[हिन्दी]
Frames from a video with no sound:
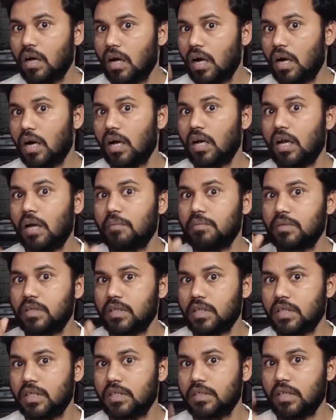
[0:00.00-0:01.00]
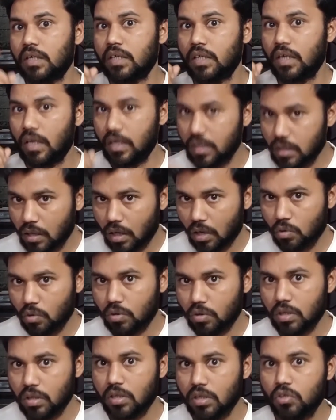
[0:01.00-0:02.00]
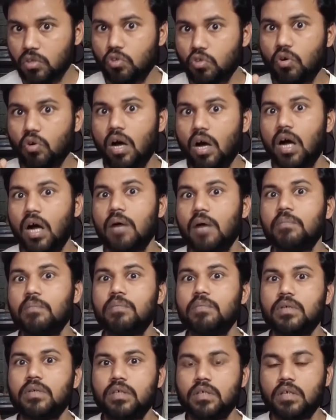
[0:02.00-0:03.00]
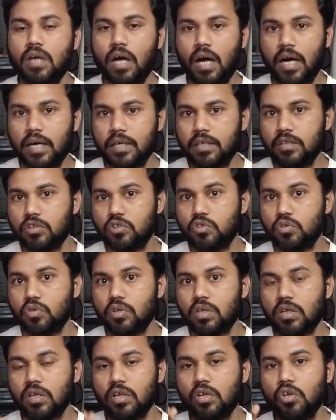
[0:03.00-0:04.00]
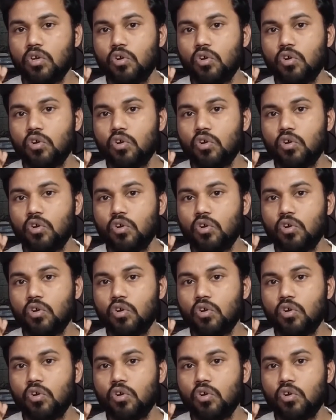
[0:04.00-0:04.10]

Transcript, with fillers: अगर आप सिग्नेचर नहीं करोगे तो आपकी आईडी जो है